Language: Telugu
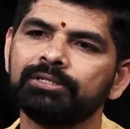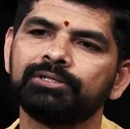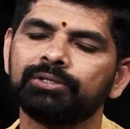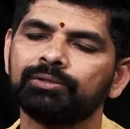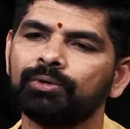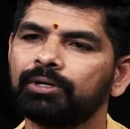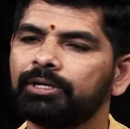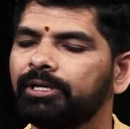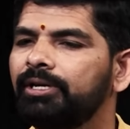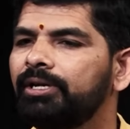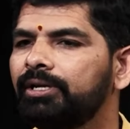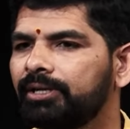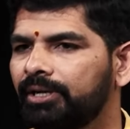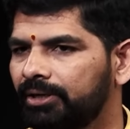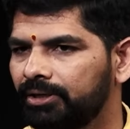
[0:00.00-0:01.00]
సిక్స్త్ వరకు ఈ
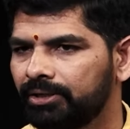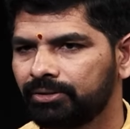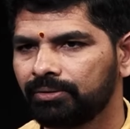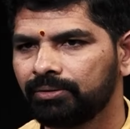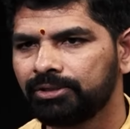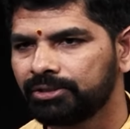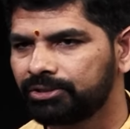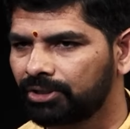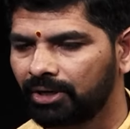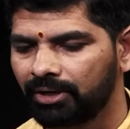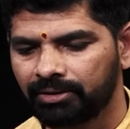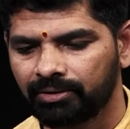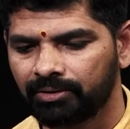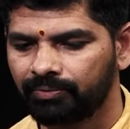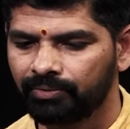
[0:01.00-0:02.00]
టెన్ డేస్లో వీళ్ళు చాలా
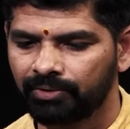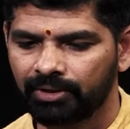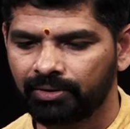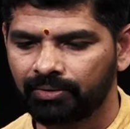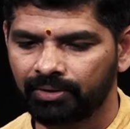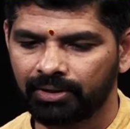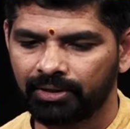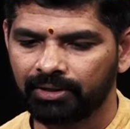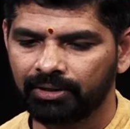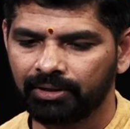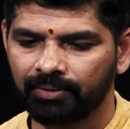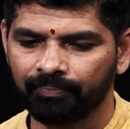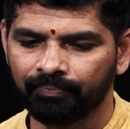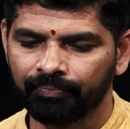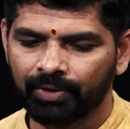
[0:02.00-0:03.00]
కేర్ఫుల్గా ఉండాలండి